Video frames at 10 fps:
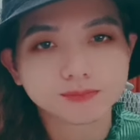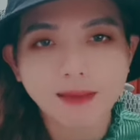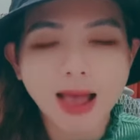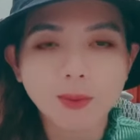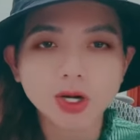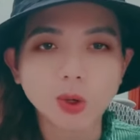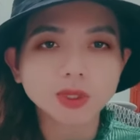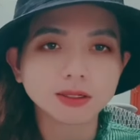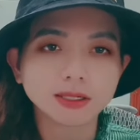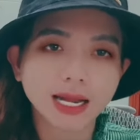bà không có đủ
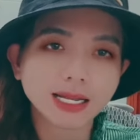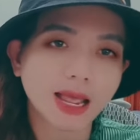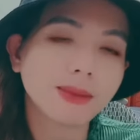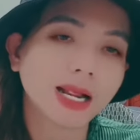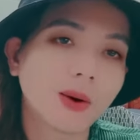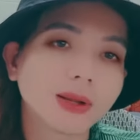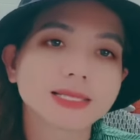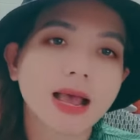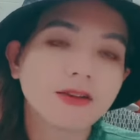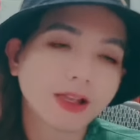tư cách để mà gọi là
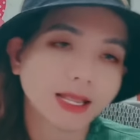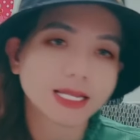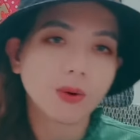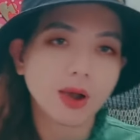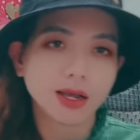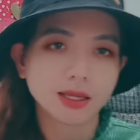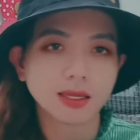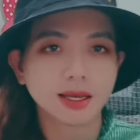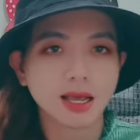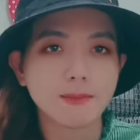sao việc sao ơi
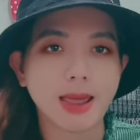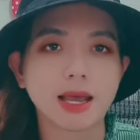vậy trên đó mẹ